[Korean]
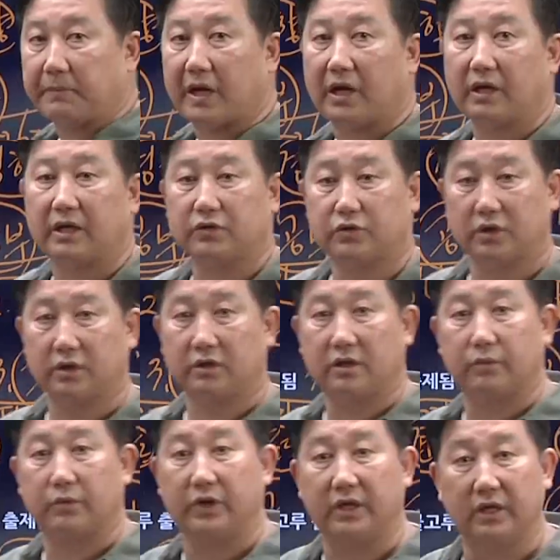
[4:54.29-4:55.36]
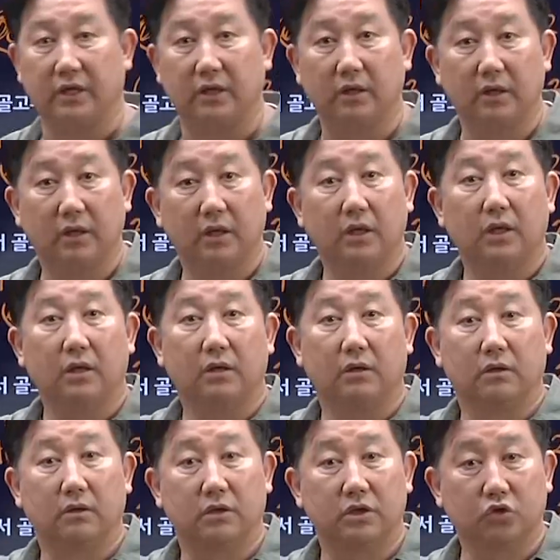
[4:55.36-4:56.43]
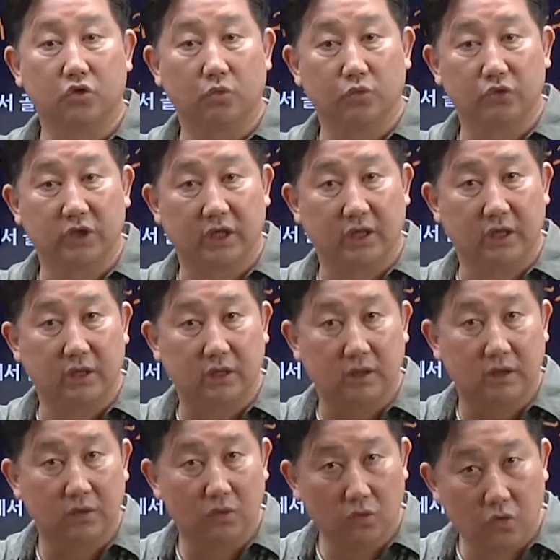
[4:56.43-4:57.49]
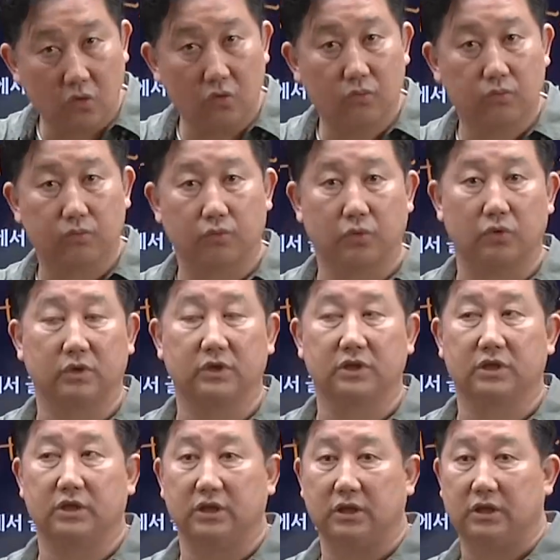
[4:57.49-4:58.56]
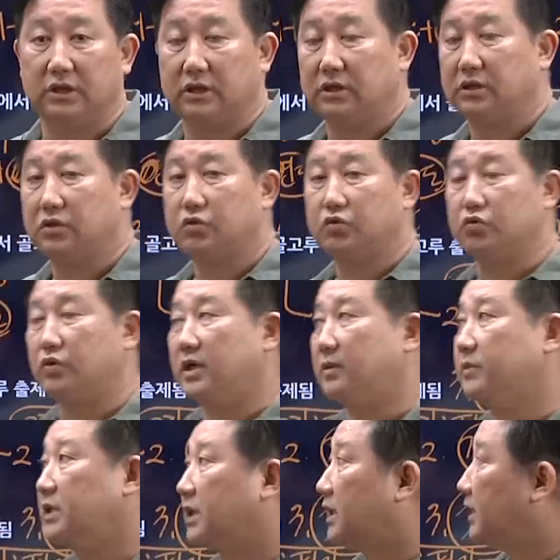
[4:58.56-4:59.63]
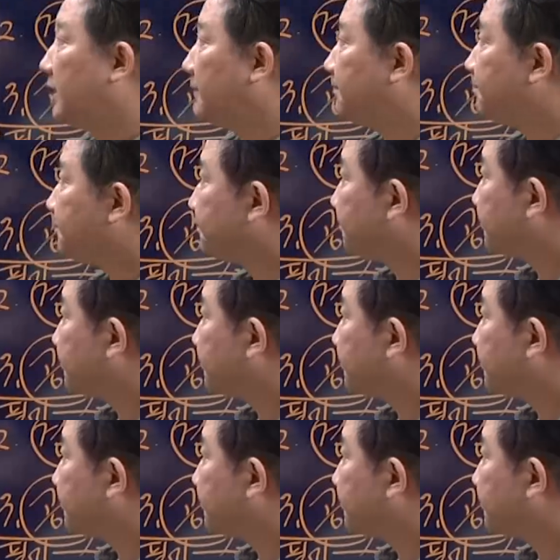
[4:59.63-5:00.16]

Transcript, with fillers: 파악할 수 있기 때문에 어, 기출문제를 꼭 보는 것이 중요합니다.